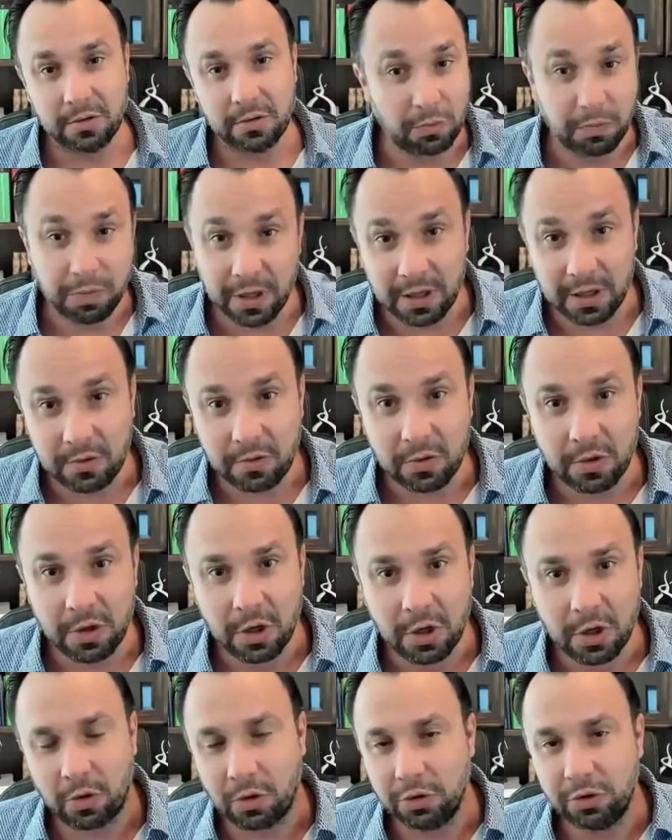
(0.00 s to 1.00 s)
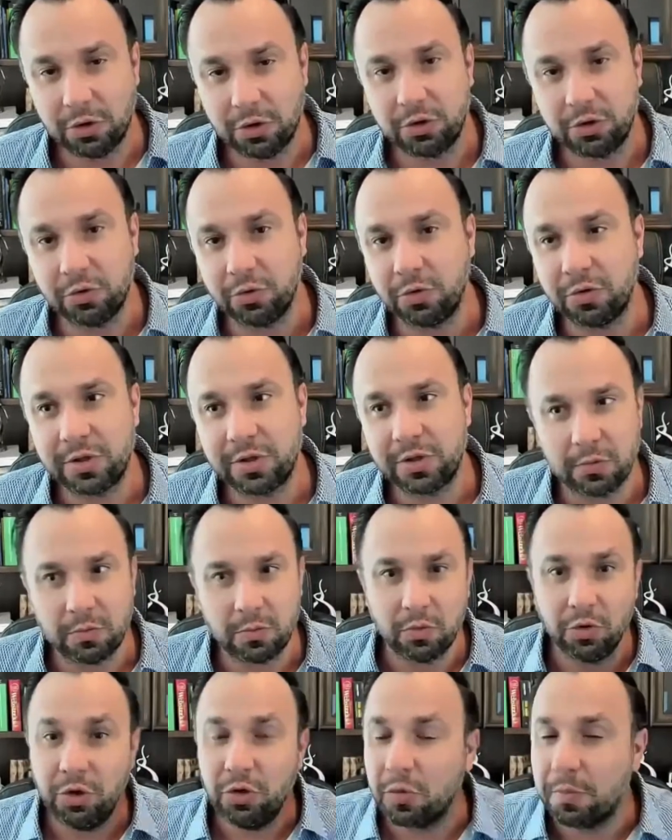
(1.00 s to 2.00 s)
num banco, onde os juros
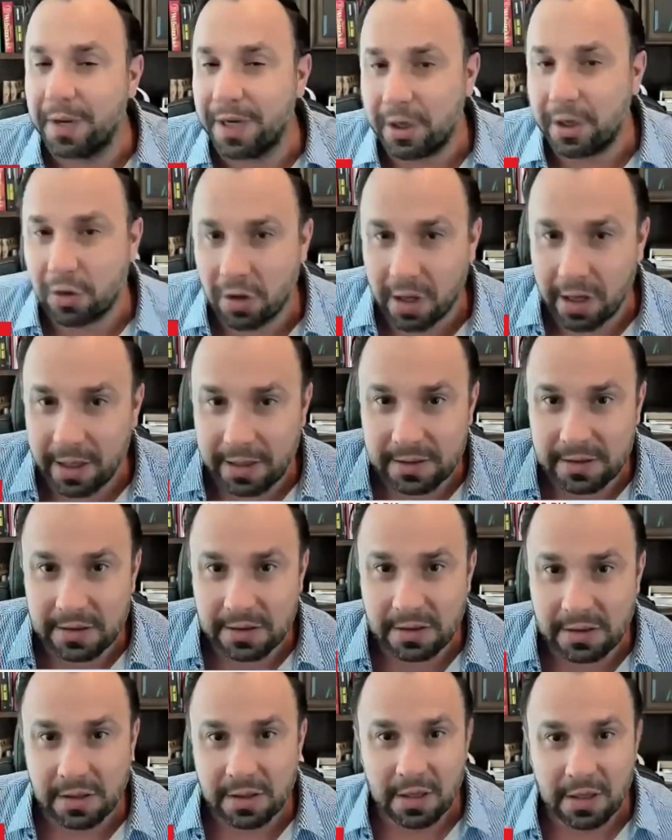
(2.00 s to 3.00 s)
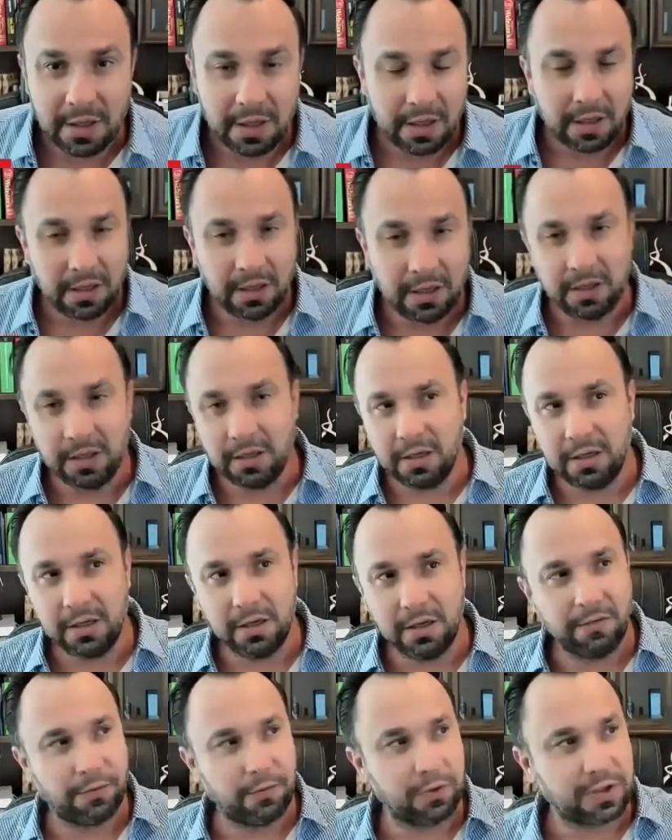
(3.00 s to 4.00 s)
são muito menores
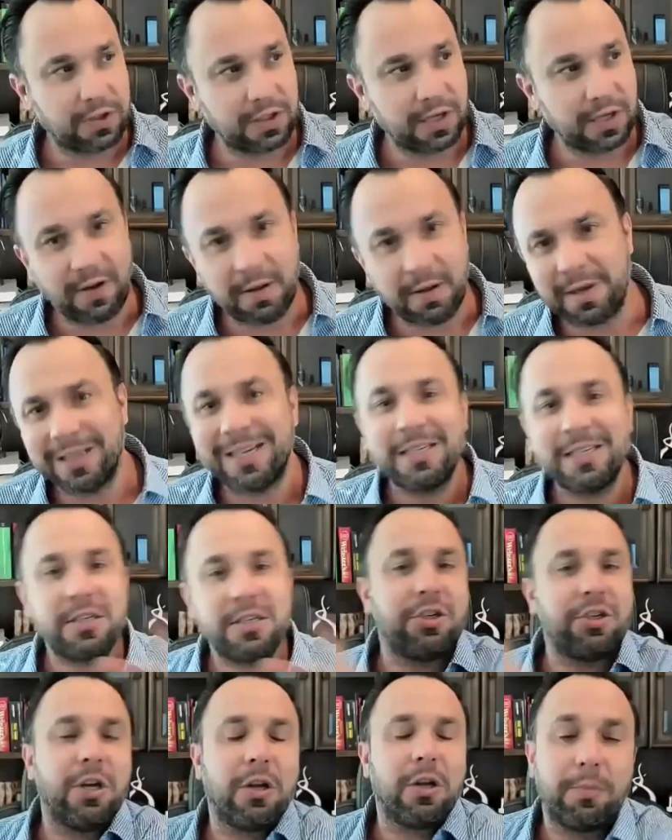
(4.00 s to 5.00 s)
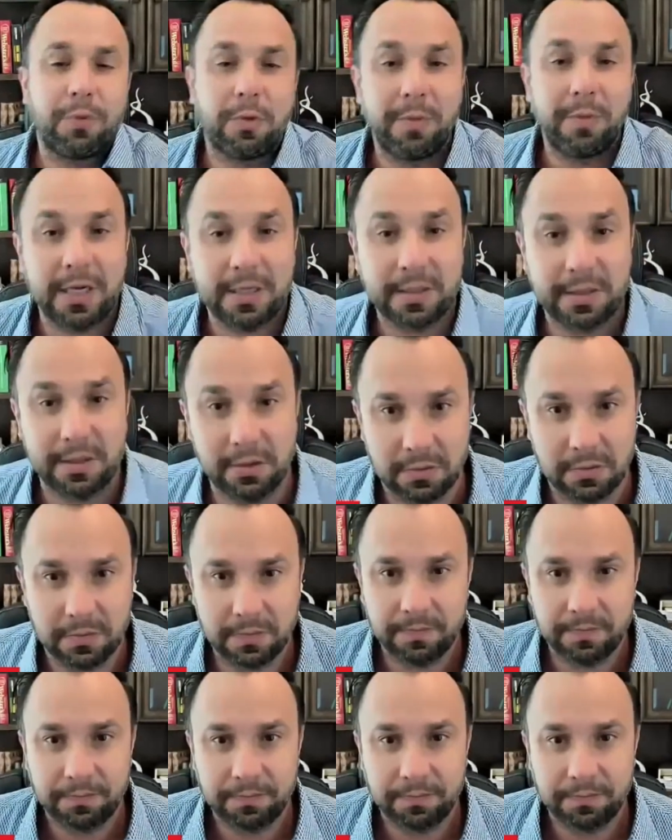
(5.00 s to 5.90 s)
e você vai mandar esse dinheiro para o Brasil.